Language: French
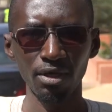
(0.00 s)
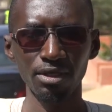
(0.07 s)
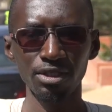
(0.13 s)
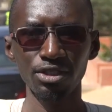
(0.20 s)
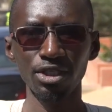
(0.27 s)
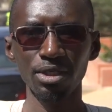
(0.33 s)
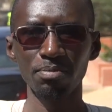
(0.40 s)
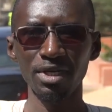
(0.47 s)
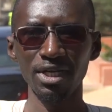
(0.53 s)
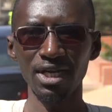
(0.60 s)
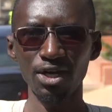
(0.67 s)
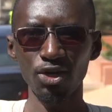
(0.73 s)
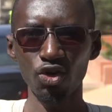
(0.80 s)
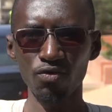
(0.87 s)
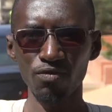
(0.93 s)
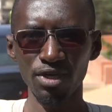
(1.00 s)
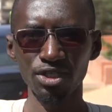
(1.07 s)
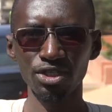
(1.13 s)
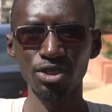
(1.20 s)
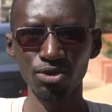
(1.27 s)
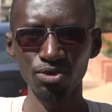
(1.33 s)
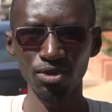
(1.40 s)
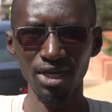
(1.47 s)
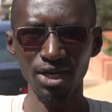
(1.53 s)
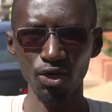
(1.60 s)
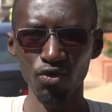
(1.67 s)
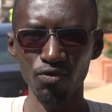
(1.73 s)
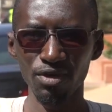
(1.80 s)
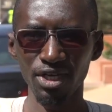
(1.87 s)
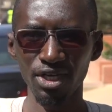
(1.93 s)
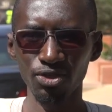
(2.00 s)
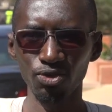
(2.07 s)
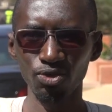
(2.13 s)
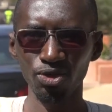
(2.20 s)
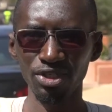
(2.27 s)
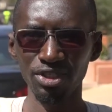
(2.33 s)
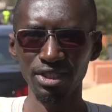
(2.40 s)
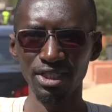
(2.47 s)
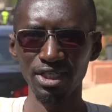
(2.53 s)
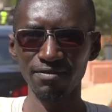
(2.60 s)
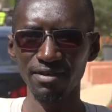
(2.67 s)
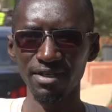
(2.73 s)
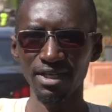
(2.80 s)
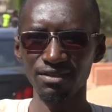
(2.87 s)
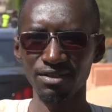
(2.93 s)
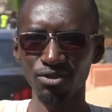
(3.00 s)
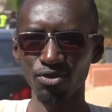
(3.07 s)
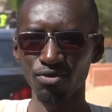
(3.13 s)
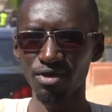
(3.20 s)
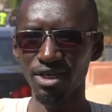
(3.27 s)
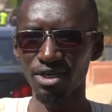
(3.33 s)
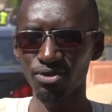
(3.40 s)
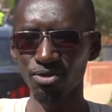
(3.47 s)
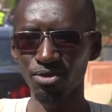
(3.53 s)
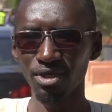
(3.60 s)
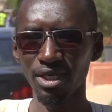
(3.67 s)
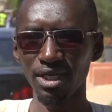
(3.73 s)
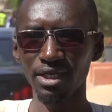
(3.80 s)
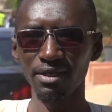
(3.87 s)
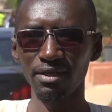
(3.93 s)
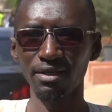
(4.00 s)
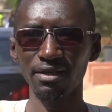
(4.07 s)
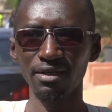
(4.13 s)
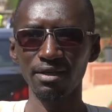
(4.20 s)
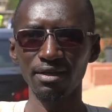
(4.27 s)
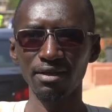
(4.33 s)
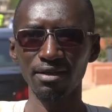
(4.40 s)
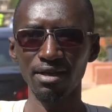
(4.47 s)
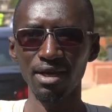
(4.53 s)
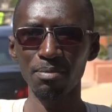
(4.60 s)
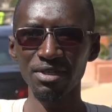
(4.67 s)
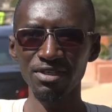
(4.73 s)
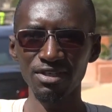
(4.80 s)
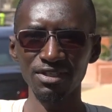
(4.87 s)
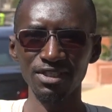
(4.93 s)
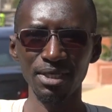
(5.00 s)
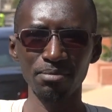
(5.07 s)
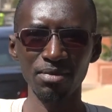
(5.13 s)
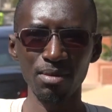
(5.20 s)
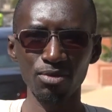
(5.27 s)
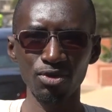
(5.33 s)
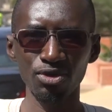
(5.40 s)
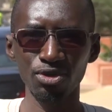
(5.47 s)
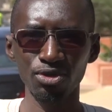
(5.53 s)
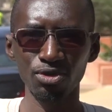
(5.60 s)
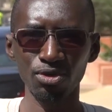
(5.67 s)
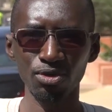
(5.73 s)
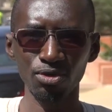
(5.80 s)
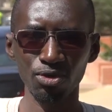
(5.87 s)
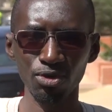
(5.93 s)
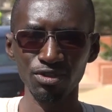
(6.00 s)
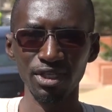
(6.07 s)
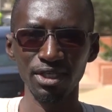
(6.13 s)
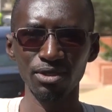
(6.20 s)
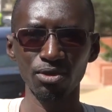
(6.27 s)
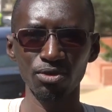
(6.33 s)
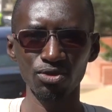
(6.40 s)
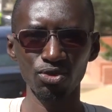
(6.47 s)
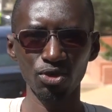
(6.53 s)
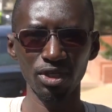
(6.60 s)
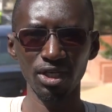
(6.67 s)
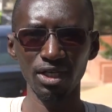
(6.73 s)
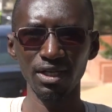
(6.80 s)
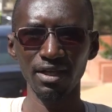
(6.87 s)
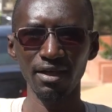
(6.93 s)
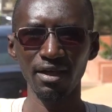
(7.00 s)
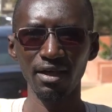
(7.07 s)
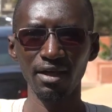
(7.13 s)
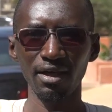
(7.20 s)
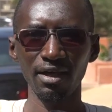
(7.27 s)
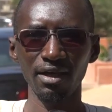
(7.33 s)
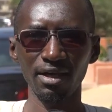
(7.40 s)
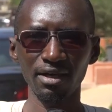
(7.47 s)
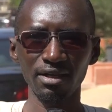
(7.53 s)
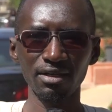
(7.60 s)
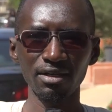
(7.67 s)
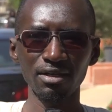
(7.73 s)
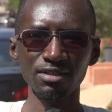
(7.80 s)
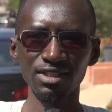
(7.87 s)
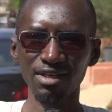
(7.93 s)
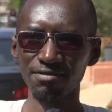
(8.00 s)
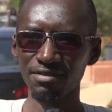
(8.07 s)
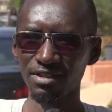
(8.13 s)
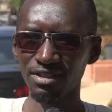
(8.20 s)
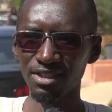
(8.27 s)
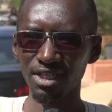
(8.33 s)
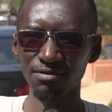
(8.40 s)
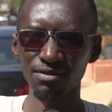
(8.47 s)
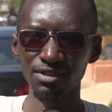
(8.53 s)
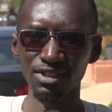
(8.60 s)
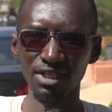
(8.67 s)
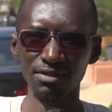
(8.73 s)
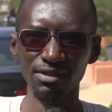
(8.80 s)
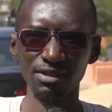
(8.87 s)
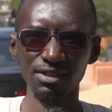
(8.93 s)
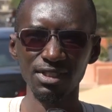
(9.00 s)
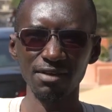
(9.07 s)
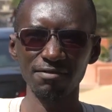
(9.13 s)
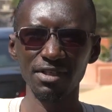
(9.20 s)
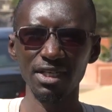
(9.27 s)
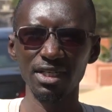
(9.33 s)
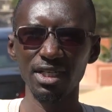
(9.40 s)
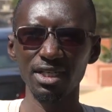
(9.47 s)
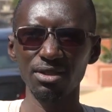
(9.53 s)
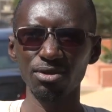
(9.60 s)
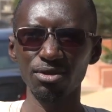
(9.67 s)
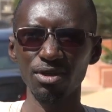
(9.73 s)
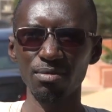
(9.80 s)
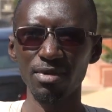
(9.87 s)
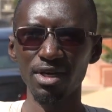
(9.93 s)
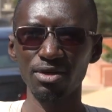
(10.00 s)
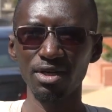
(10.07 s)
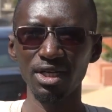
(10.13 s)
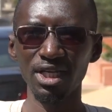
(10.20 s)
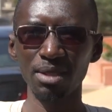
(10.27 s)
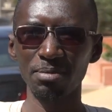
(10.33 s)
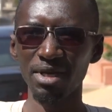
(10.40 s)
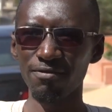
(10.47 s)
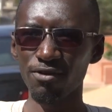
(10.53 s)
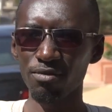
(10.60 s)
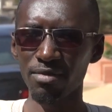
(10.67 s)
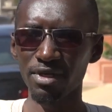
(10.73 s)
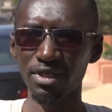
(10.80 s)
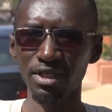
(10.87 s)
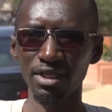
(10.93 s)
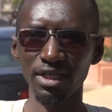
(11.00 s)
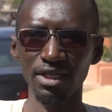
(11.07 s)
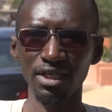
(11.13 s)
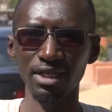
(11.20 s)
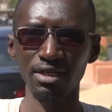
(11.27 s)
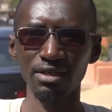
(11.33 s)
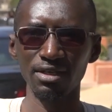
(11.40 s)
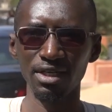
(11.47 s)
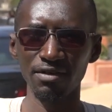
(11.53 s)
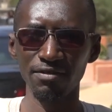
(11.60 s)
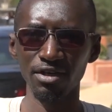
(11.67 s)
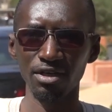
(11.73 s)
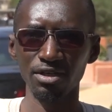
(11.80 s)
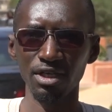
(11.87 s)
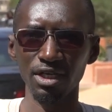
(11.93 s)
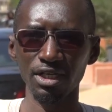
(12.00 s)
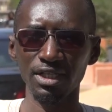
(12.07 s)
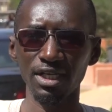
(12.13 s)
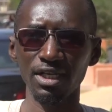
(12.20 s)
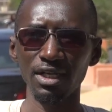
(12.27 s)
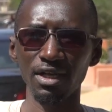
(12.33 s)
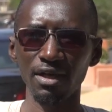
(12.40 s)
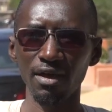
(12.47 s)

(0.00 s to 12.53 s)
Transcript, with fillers: J'ai reçu la convocation et j'ai déféré à cette convocation-là en présence des membres du Conseil constitutionnel et de le staff, staff technique, notamment de l'équipe informatique et des greffiers en tant que tels.